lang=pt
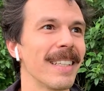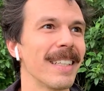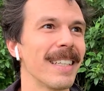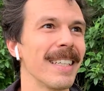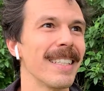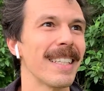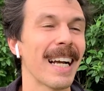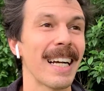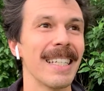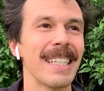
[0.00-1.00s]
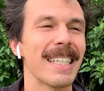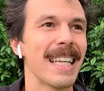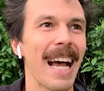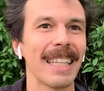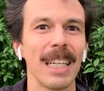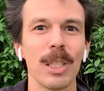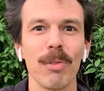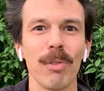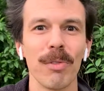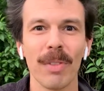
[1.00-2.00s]
que está cansada de
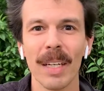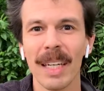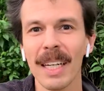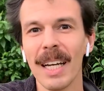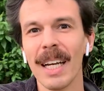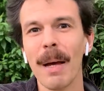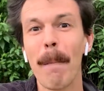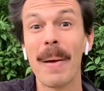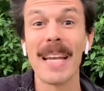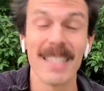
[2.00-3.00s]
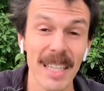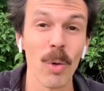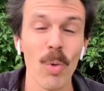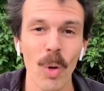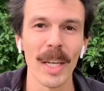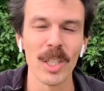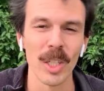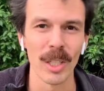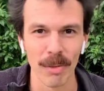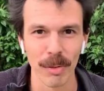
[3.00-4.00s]
viver presa em um
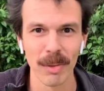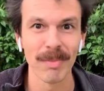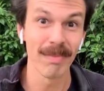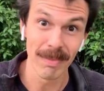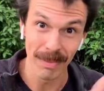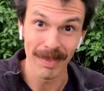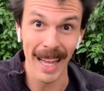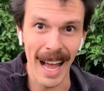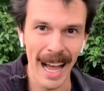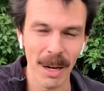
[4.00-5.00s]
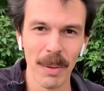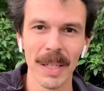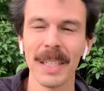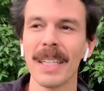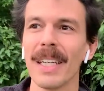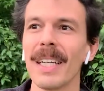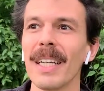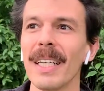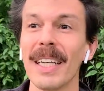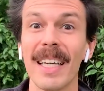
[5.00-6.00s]
coletivo na água
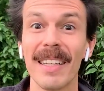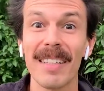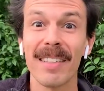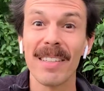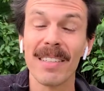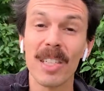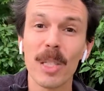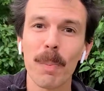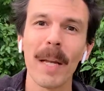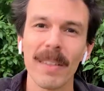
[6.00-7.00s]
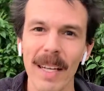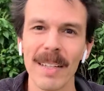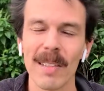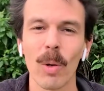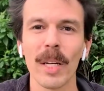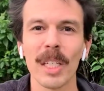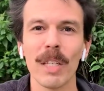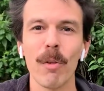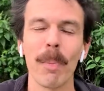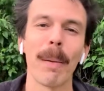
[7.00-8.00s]
e que decide se desprender desse
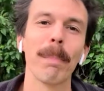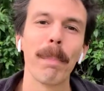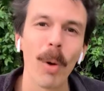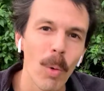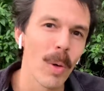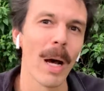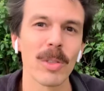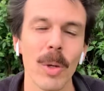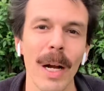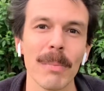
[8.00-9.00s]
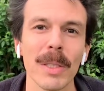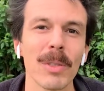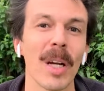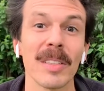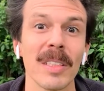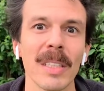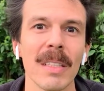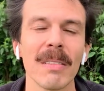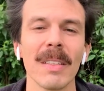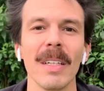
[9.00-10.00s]
coletivo para procurar o seu caminho
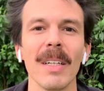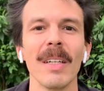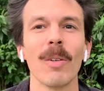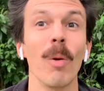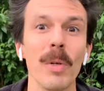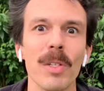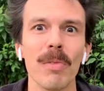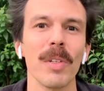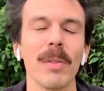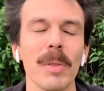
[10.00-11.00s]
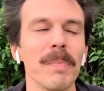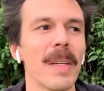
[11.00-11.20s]
sozinha, como indivíduo